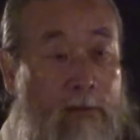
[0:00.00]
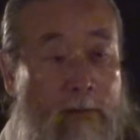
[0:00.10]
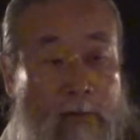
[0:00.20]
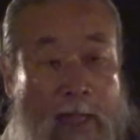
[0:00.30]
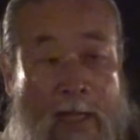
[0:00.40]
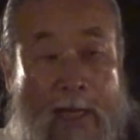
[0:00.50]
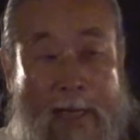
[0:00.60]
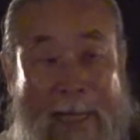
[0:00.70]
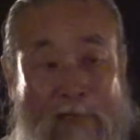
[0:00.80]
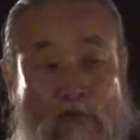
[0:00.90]
내가
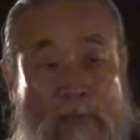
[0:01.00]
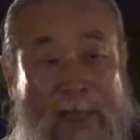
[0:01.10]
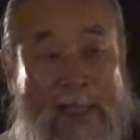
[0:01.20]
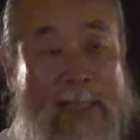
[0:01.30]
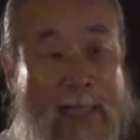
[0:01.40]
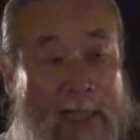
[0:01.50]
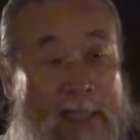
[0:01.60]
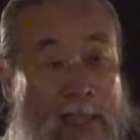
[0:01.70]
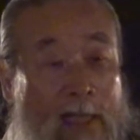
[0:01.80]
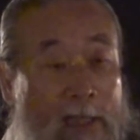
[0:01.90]
갖춤의
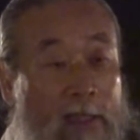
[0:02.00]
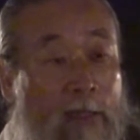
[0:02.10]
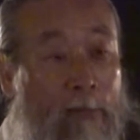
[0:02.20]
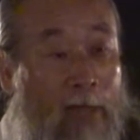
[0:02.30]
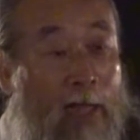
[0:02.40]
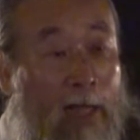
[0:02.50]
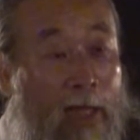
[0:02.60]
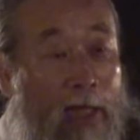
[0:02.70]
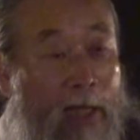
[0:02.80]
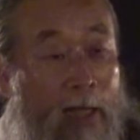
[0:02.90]
질량이 찼기 때문에
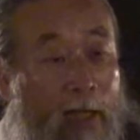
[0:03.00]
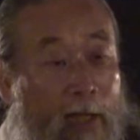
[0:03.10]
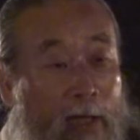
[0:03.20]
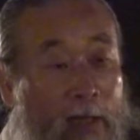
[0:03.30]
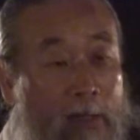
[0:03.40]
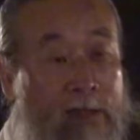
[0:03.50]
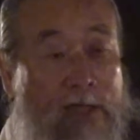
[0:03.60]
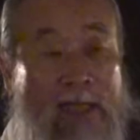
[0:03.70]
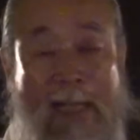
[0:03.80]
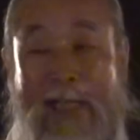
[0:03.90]

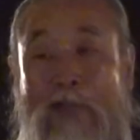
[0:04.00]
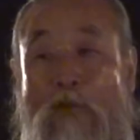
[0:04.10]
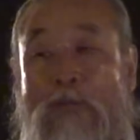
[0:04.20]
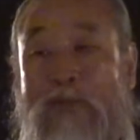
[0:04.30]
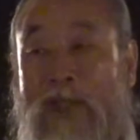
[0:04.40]
질량이 높은